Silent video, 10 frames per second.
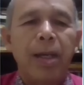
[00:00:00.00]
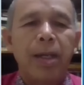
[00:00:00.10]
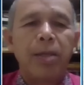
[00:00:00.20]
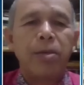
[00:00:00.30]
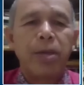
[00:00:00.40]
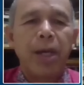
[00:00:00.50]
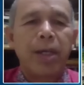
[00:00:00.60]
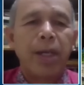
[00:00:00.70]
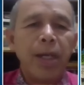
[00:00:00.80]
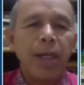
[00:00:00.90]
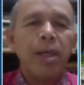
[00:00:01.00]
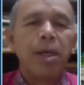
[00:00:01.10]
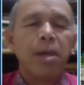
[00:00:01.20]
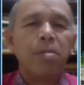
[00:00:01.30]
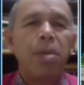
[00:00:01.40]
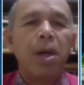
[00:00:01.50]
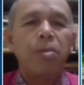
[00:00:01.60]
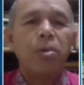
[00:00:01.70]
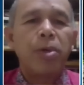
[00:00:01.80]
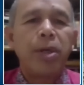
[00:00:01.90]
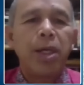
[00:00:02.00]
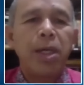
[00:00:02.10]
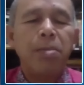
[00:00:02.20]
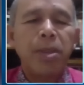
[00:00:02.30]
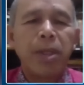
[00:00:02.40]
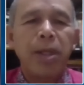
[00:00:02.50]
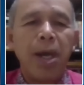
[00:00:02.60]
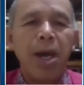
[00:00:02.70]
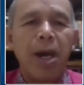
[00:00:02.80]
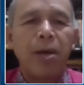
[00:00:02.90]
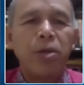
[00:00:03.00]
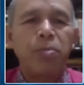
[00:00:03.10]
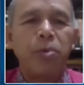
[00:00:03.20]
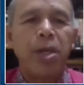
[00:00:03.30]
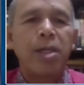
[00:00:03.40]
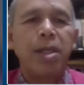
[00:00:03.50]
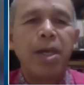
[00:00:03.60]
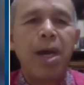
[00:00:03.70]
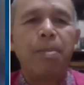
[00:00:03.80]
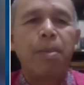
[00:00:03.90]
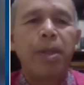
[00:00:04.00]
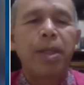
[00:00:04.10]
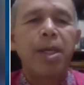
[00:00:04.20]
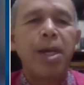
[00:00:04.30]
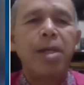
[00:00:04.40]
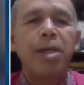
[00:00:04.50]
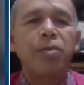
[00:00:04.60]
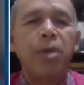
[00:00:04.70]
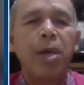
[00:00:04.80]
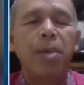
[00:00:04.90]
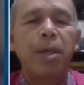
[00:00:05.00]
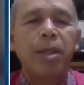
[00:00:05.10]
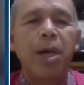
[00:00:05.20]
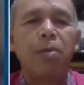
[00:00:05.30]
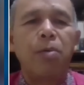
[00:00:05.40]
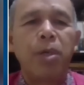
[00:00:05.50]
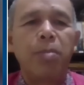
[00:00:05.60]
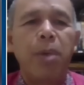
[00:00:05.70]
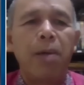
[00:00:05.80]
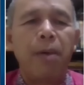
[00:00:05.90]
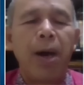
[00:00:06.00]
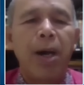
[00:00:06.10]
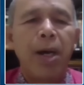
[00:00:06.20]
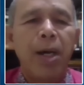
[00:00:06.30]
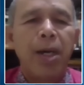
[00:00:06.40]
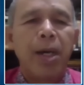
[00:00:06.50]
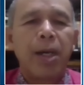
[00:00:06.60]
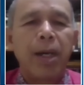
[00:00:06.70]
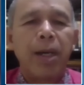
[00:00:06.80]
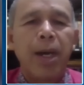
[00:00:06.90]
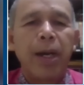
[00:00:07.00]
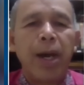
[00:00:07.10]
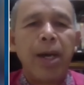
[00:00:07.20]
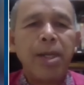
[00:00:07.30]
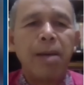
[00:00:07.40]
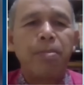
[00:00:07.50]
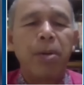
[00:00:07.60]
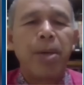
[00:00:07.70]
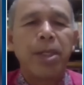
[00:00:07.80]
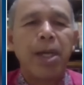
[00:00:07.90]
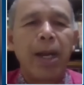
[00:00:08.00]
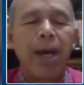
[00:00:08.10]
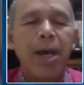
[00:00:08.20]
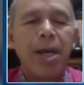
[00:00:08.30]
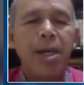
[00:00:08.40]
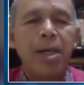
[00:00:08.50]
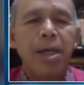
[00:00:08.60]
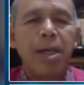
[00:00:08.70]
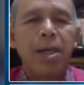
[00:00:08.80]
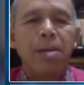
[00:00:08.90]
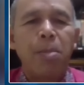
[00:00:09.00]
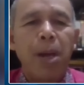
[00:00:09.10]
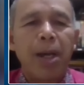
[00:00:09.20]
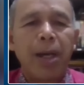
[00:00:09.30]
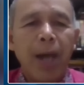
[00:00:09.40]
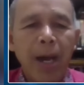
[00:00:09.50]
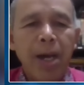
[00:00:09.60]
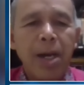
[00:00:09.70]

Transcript: Gitu. Jadi pengemudi mestinya harus punya sikap ketika dia sudah mengetahui bahwa kendaraannya bermasalah, maka